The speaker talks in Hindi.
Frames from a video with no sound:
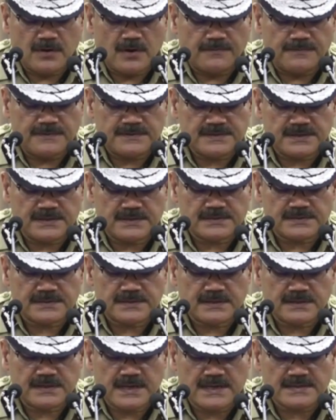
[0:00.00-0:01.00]
ऑफिसर्स
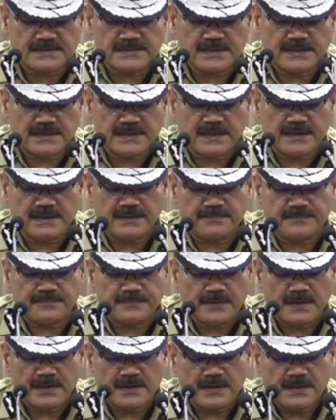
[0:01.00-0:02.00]
खास करके
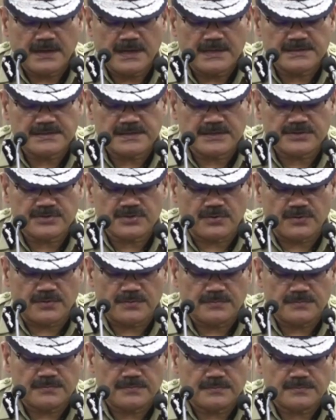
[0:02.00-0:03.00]
एसएचओ
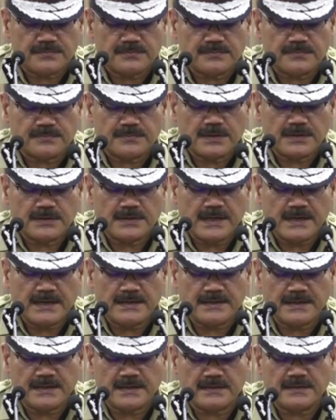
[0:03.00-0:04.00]

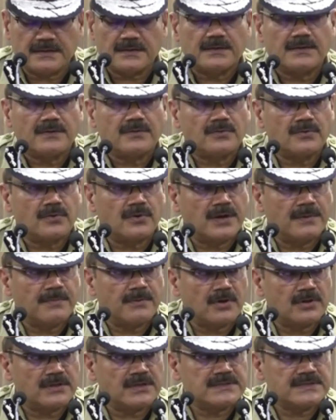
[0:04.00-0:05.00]
नरेंद्र उन्होंने
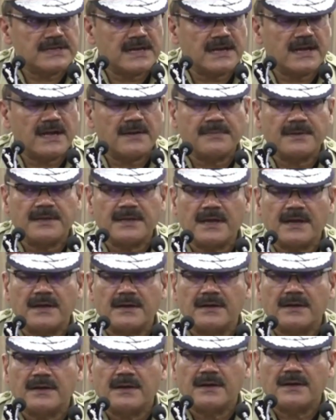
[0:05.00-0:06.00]
बहुत अच्छा काम किया
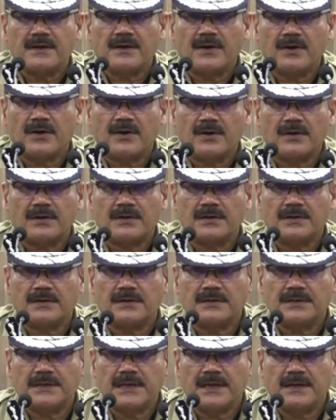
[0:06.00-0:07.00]

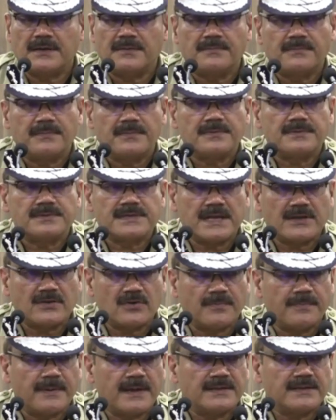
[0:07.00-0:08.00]
और ये
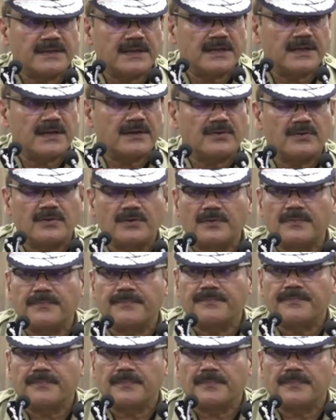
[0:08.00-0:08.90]
साइकोपैथ किलर को